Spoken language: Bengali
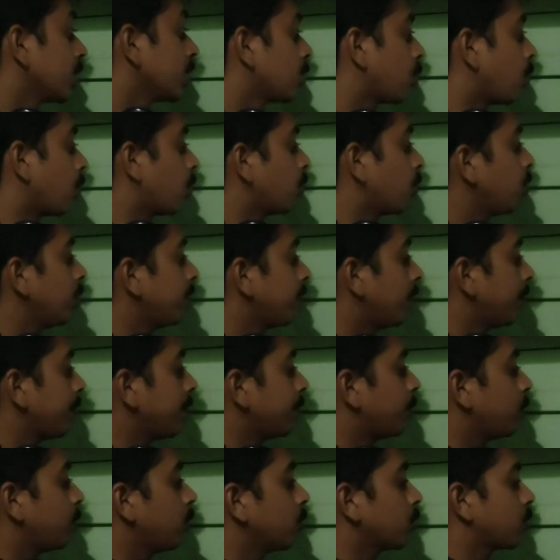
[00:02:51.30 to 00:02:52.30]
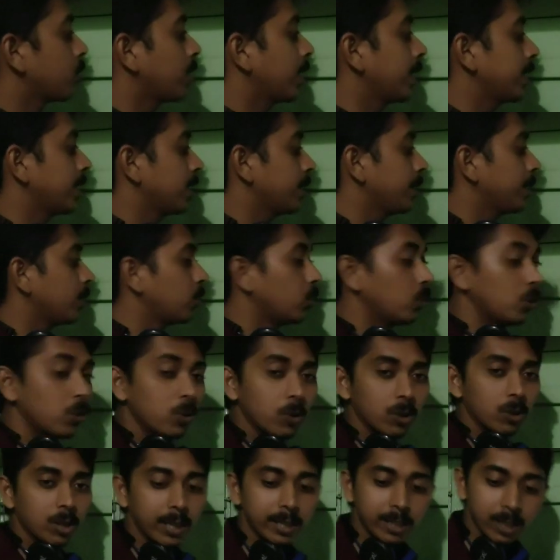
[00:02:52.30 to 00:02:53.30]
কখনো এভাবে পূর্ণ সংখ্যা যেভাবে গুণ
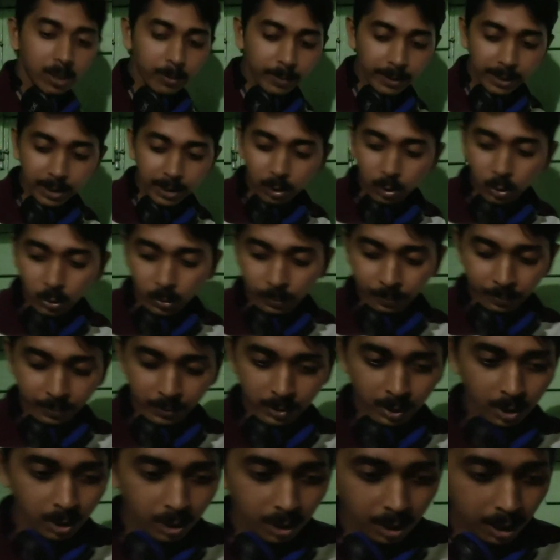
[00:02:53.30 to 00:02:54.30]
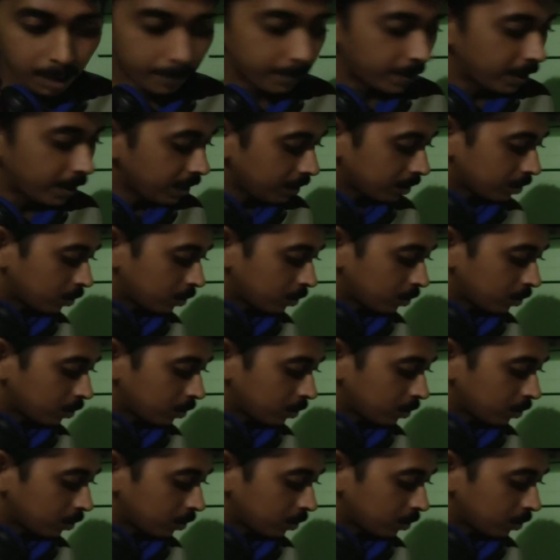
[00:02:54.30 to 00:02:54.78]
করতে হয় সেভাবে কিন্তু আমরা